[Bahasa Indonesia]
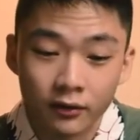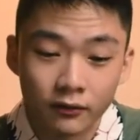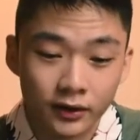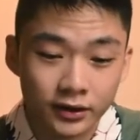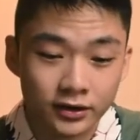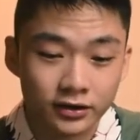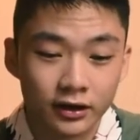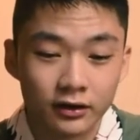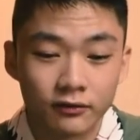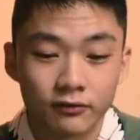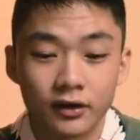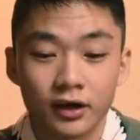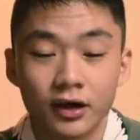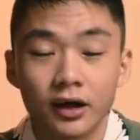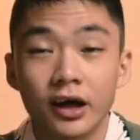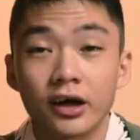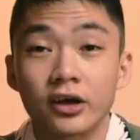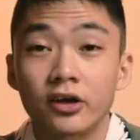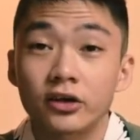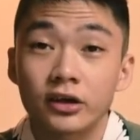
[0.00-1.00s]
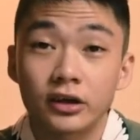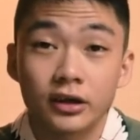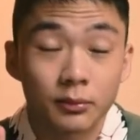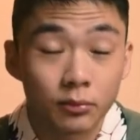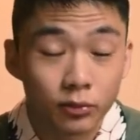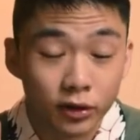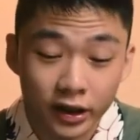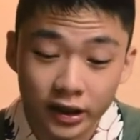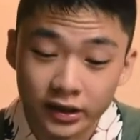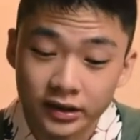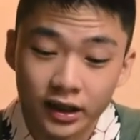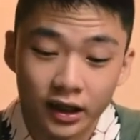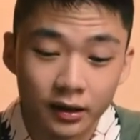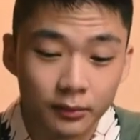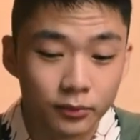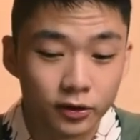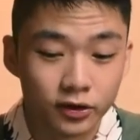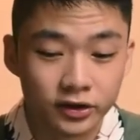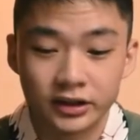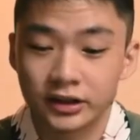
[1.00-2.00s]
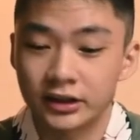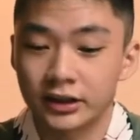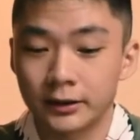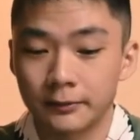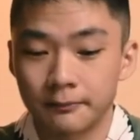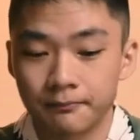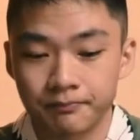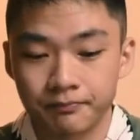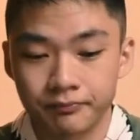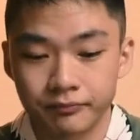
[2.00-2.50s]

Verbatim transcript: whatsoever ayo kita mulai aja unboxingnya